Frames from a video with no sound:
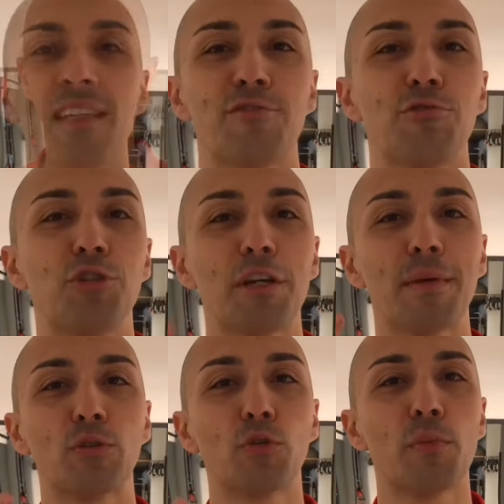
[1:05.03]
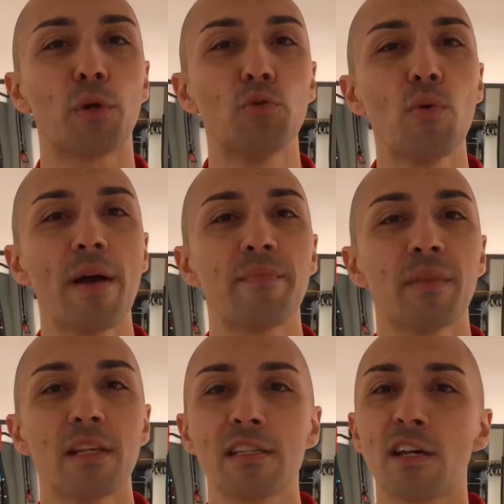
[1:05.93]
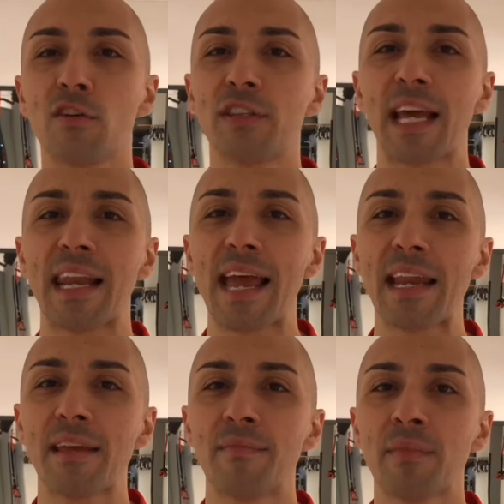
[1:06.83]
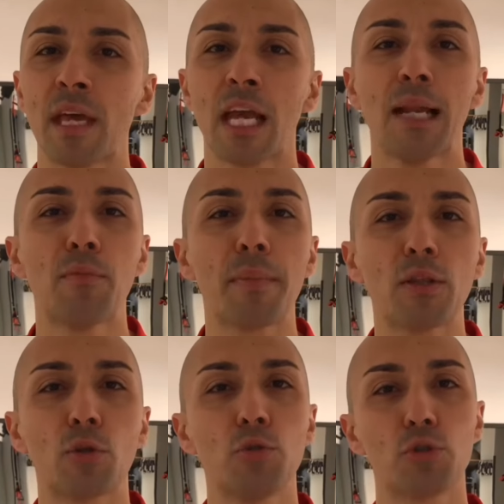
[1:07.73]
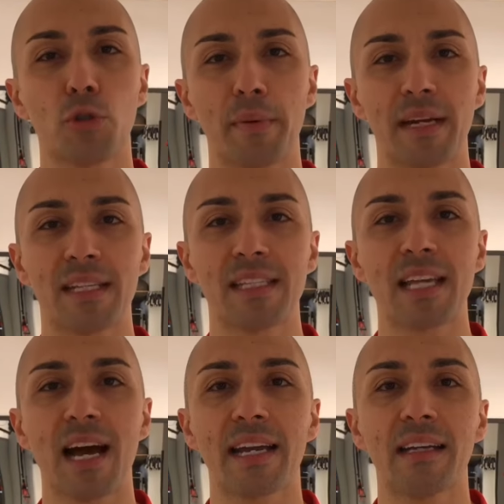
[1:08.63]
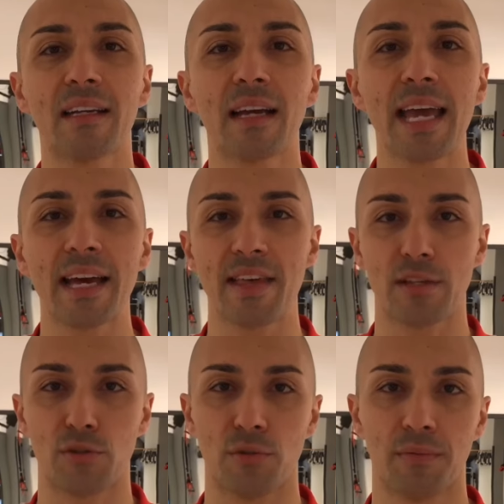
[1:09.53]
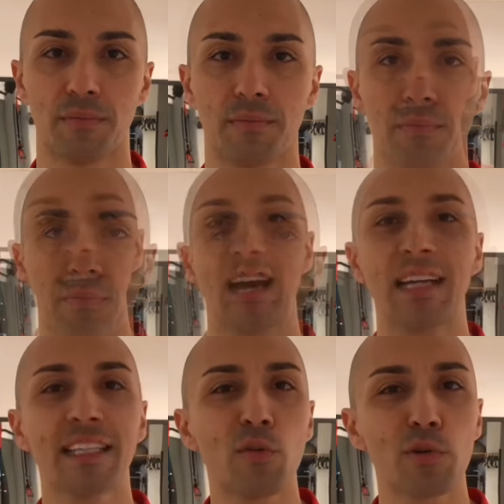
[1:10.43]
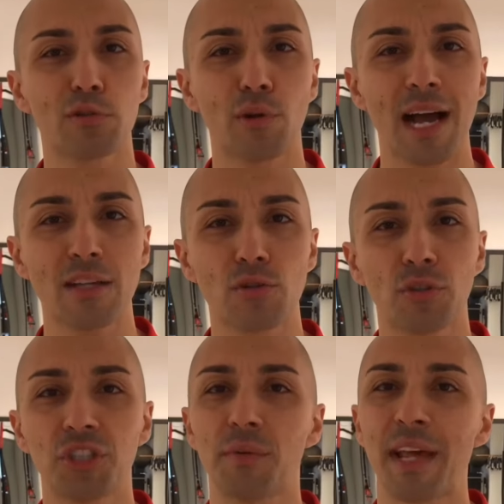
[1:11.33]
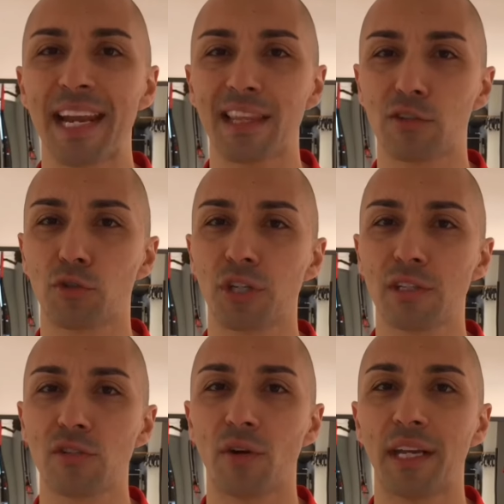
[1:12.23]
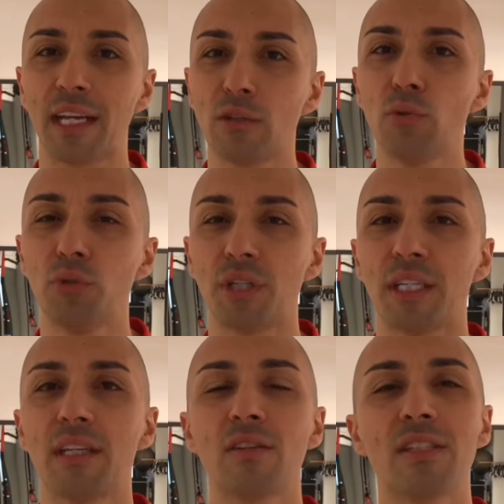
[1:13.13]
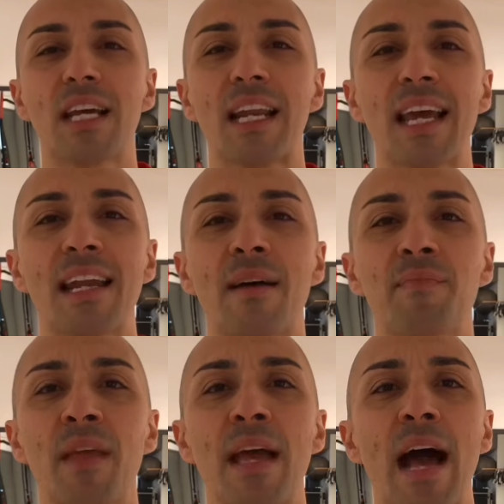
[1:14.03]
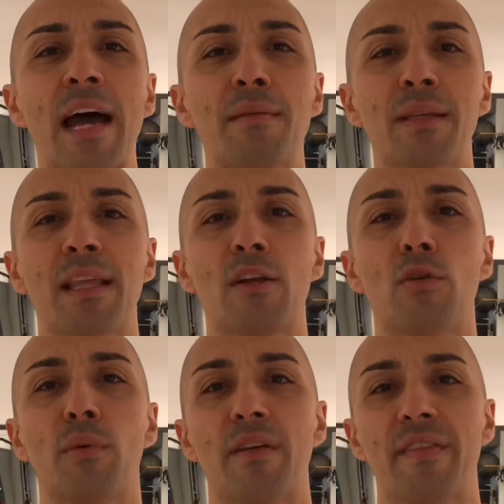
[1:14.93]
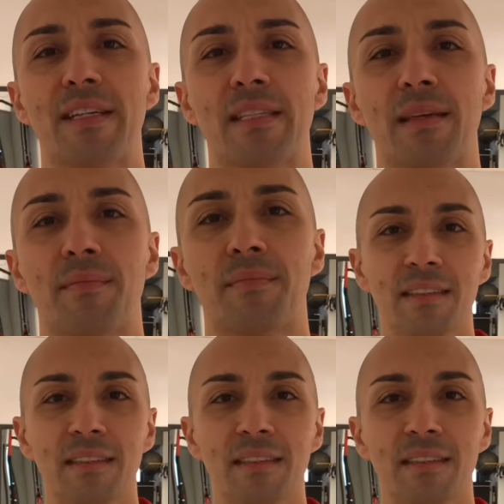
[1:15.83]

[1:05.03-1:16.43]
Suggerimento numero 2, se non ti alleni, il momento giusto per iniziare è adesso. Anche in questo caso c'è un'errata associazione che induce chi non si allena a rimandare dopo le feste.